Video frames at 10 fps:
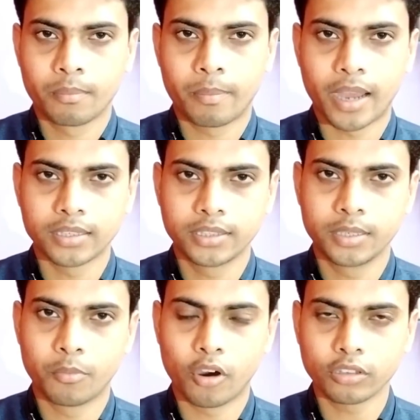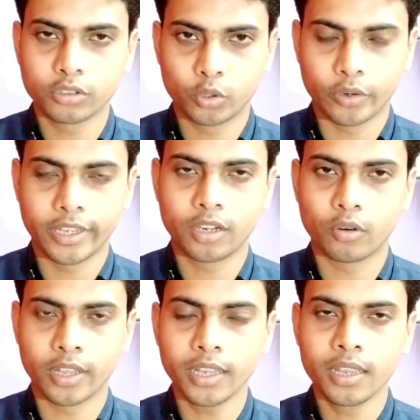পাঁচটি বক্স তৈরি
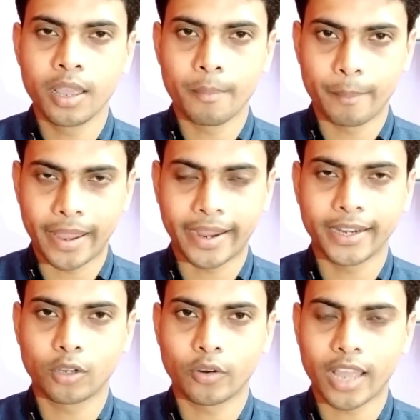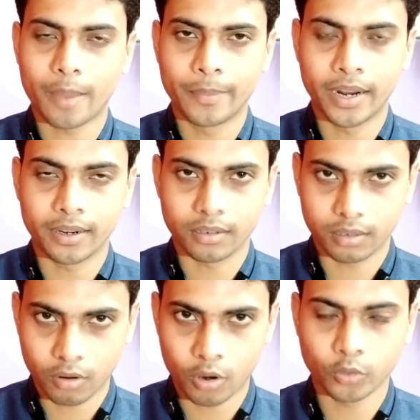করে প্যাকেট করে আপনার
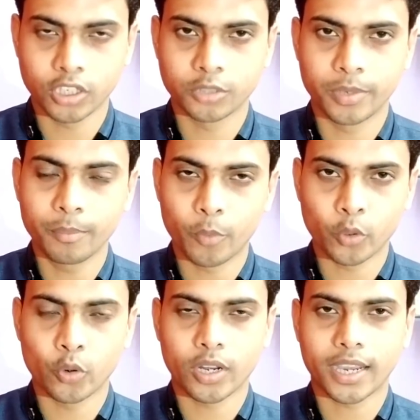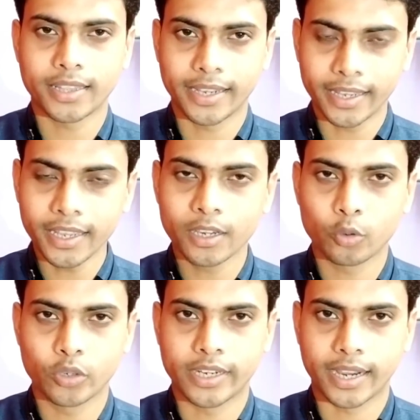খরচ আসবে পনেরো টাকা থেকে
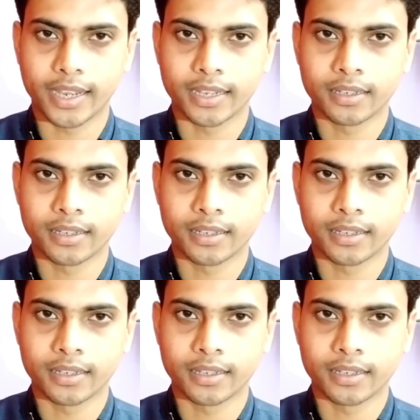কুড়ি টাকা